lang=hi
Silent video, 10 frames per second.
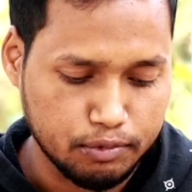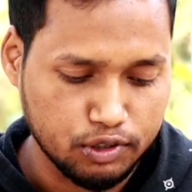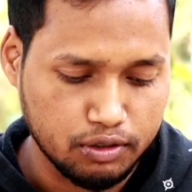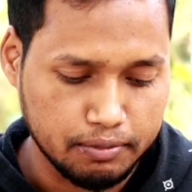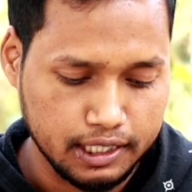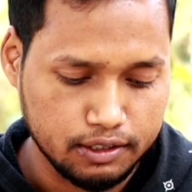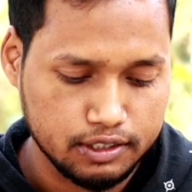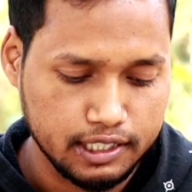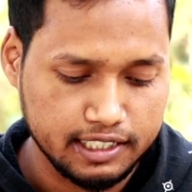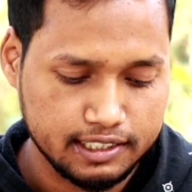आप लोगों को बता दूँ
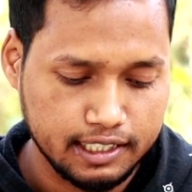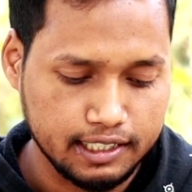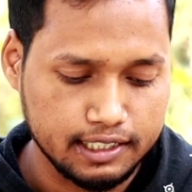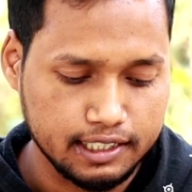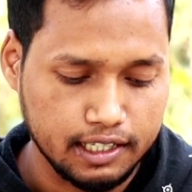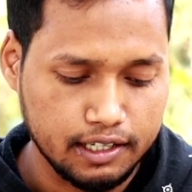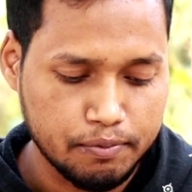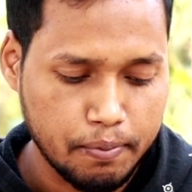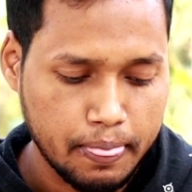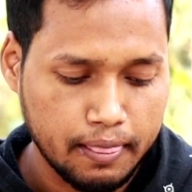सेटिंग्स के अंदर जाना
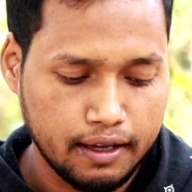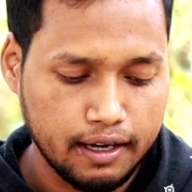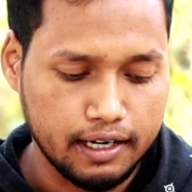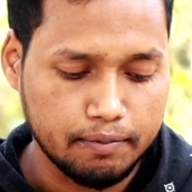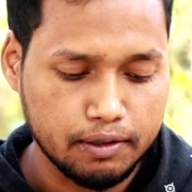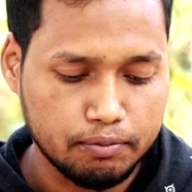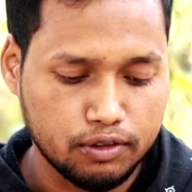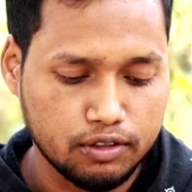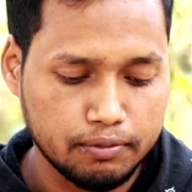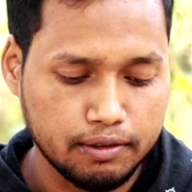एंड अपना
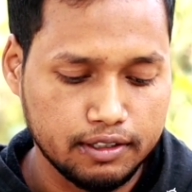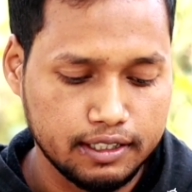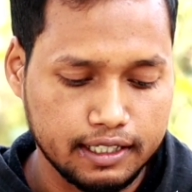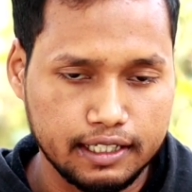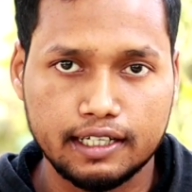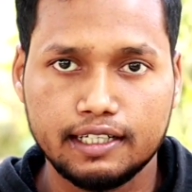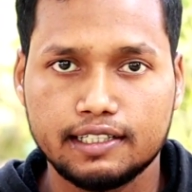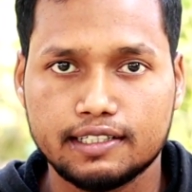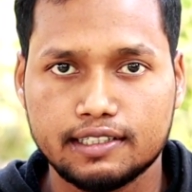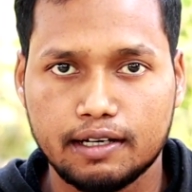फ़ोन मेमोरी देखने के लिए
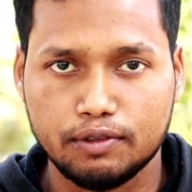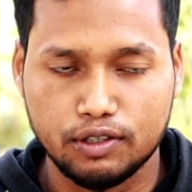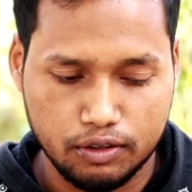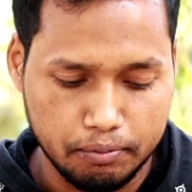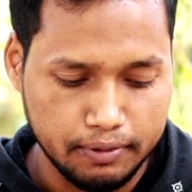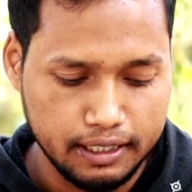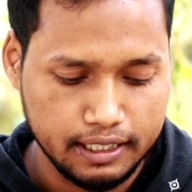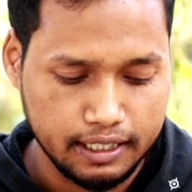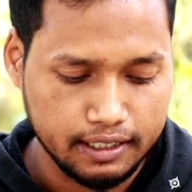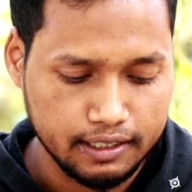इधर से आप लोगों को मिल
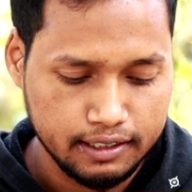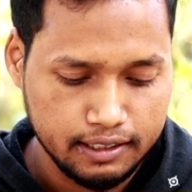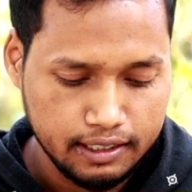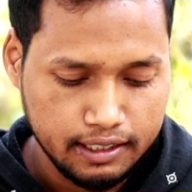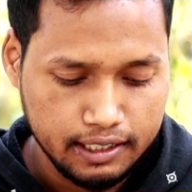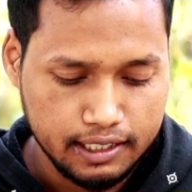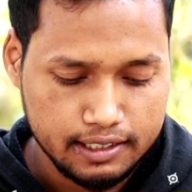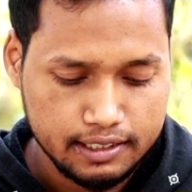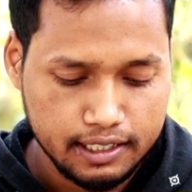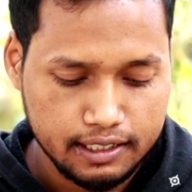जाएंगे इधर
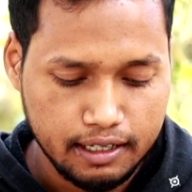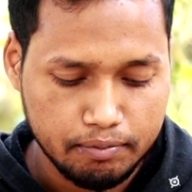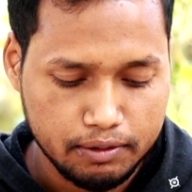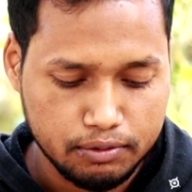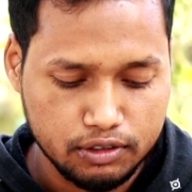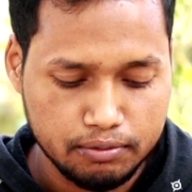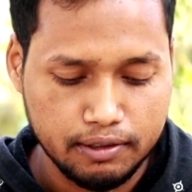से देखना अपना फ़ोन